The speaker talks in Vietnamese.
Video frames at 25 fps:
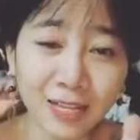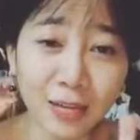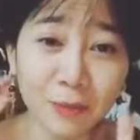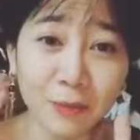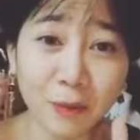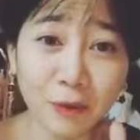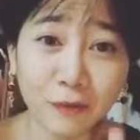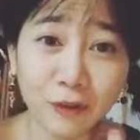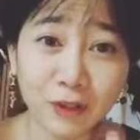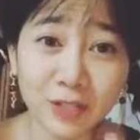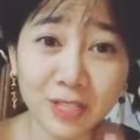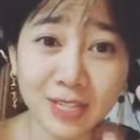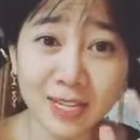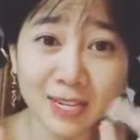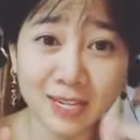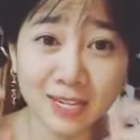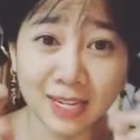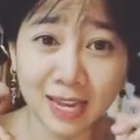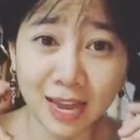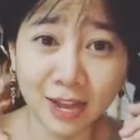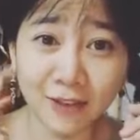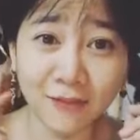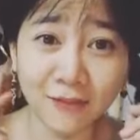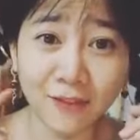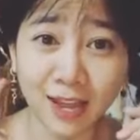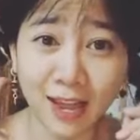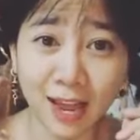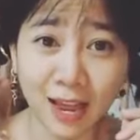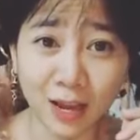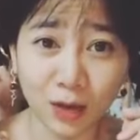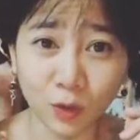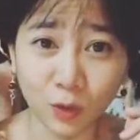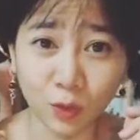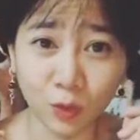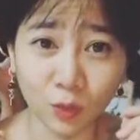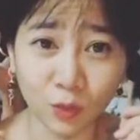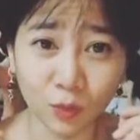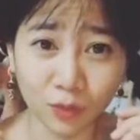gì mà phương chia sẻ về hạt
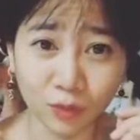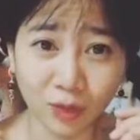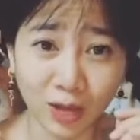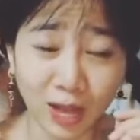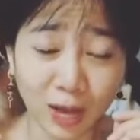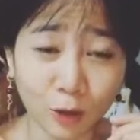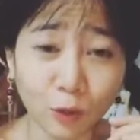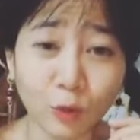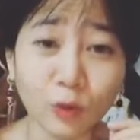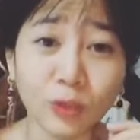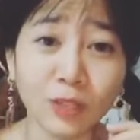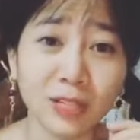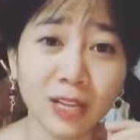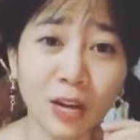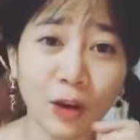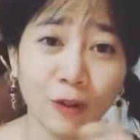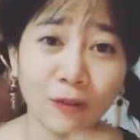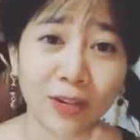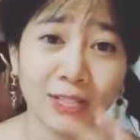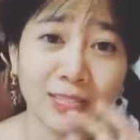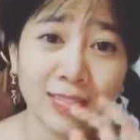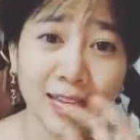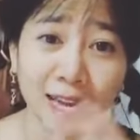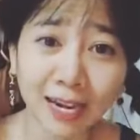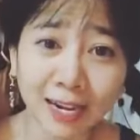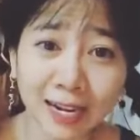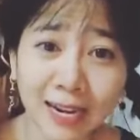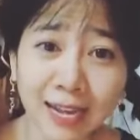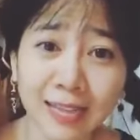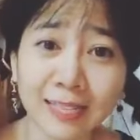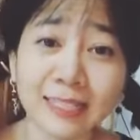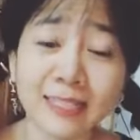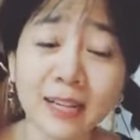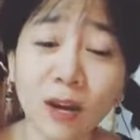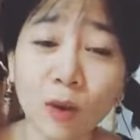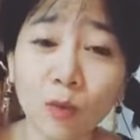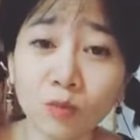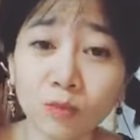hạt của tình đầu và chắc là
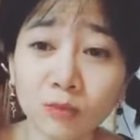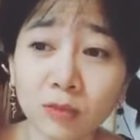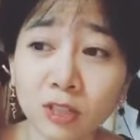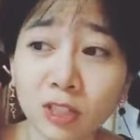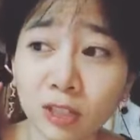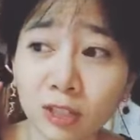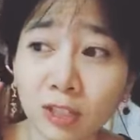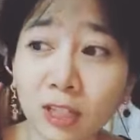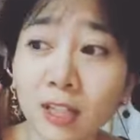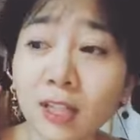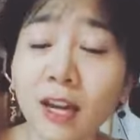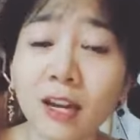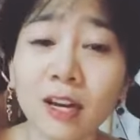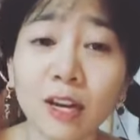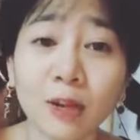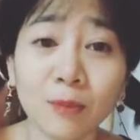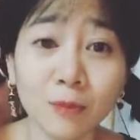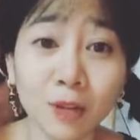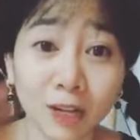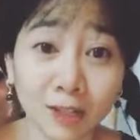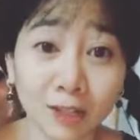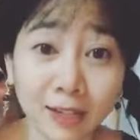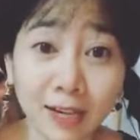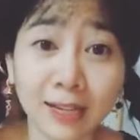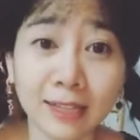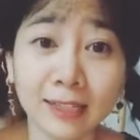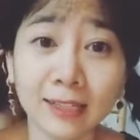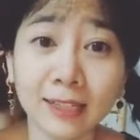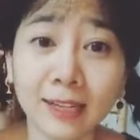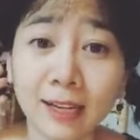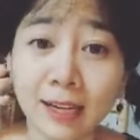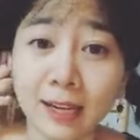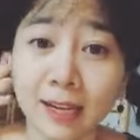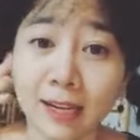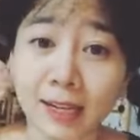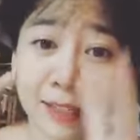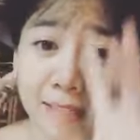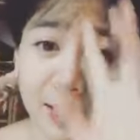trong những cái thời điểm gần đây
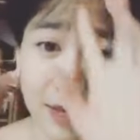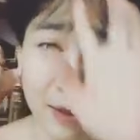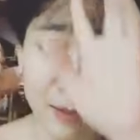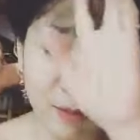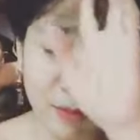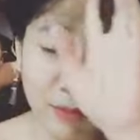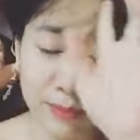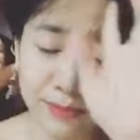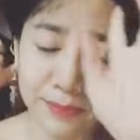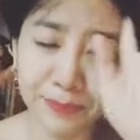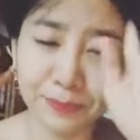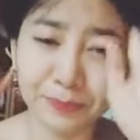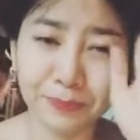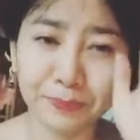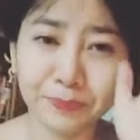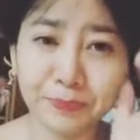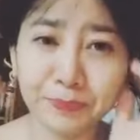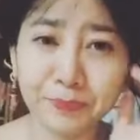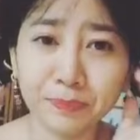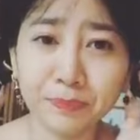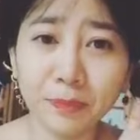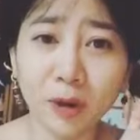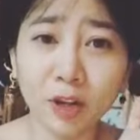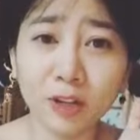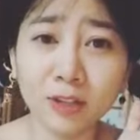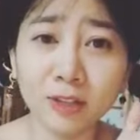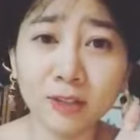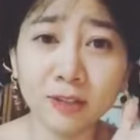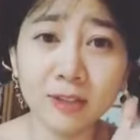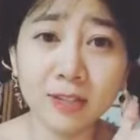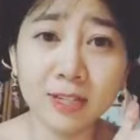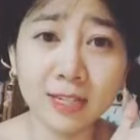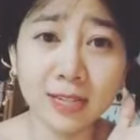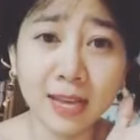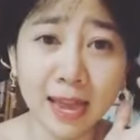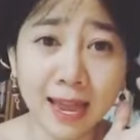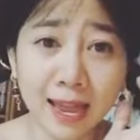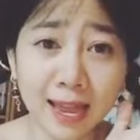thì mọi người
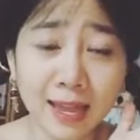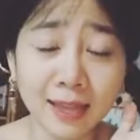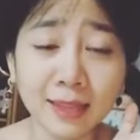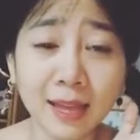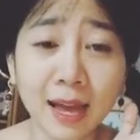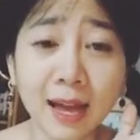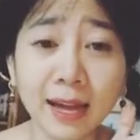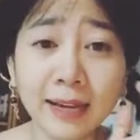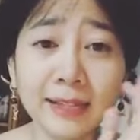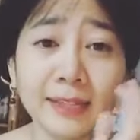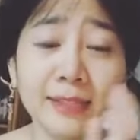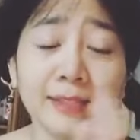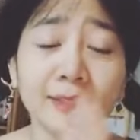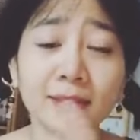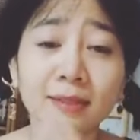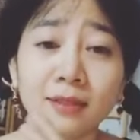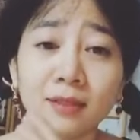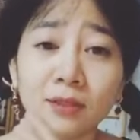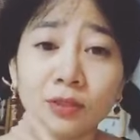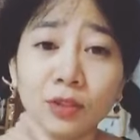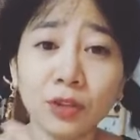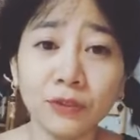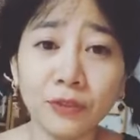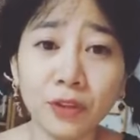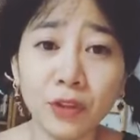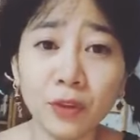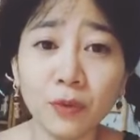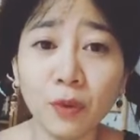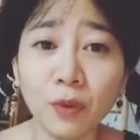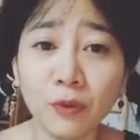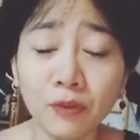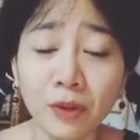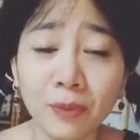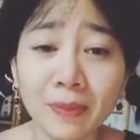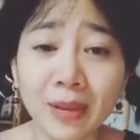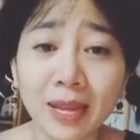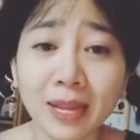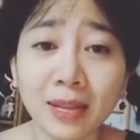sẽ thấy review về
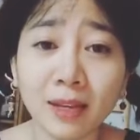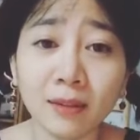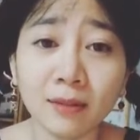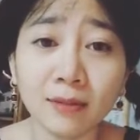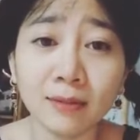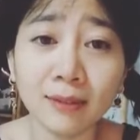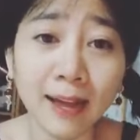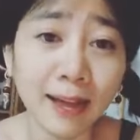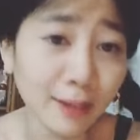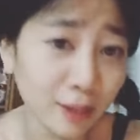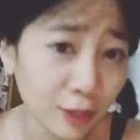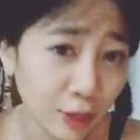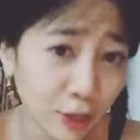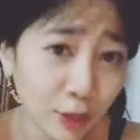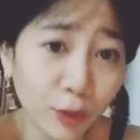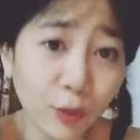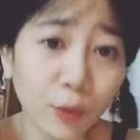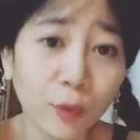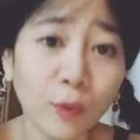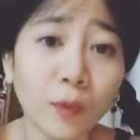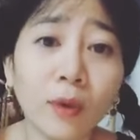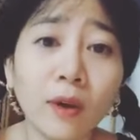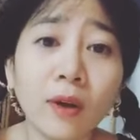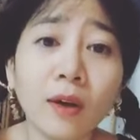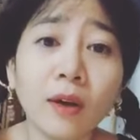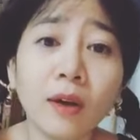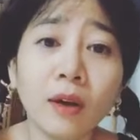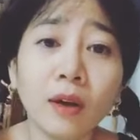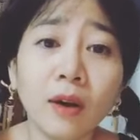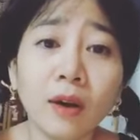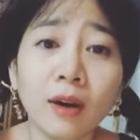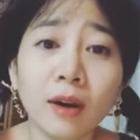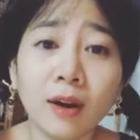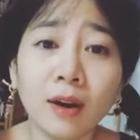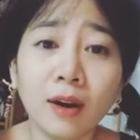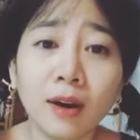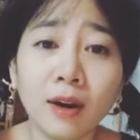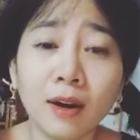phim này khá nhiều
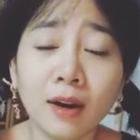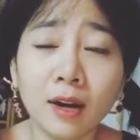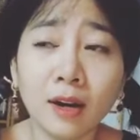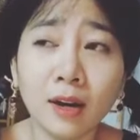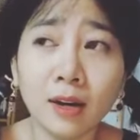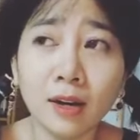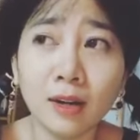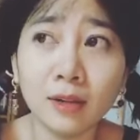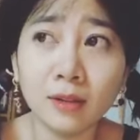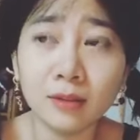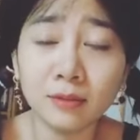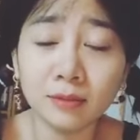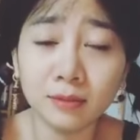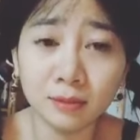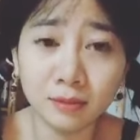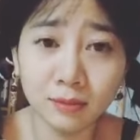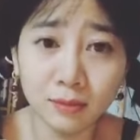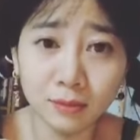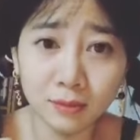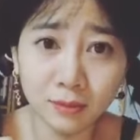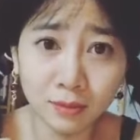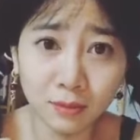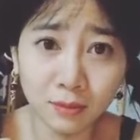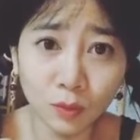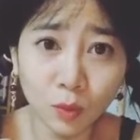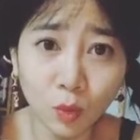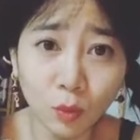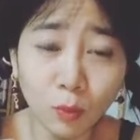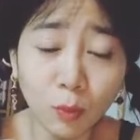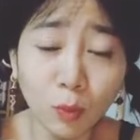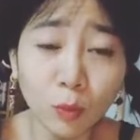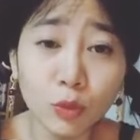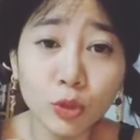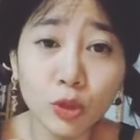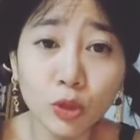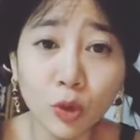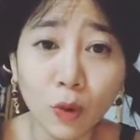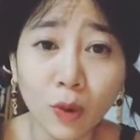uh, của
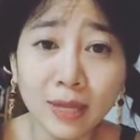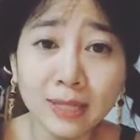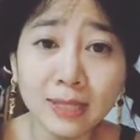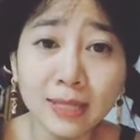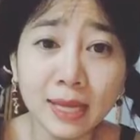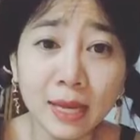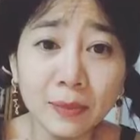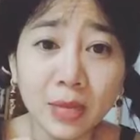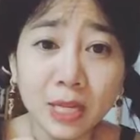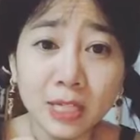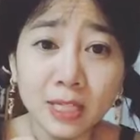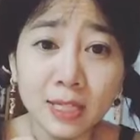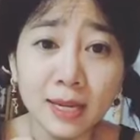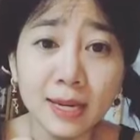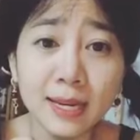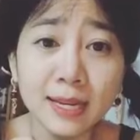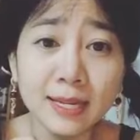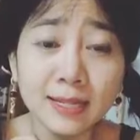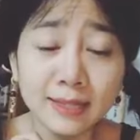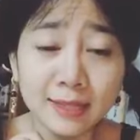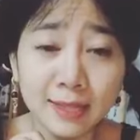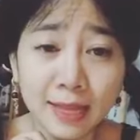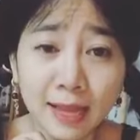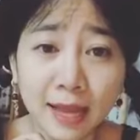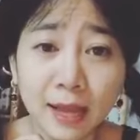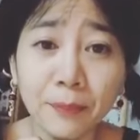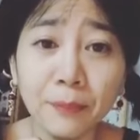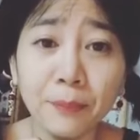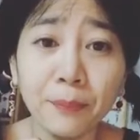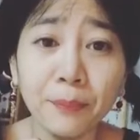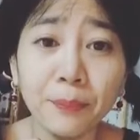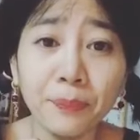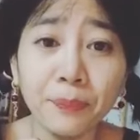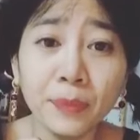một số anh chị em nghệ sĩ đi xem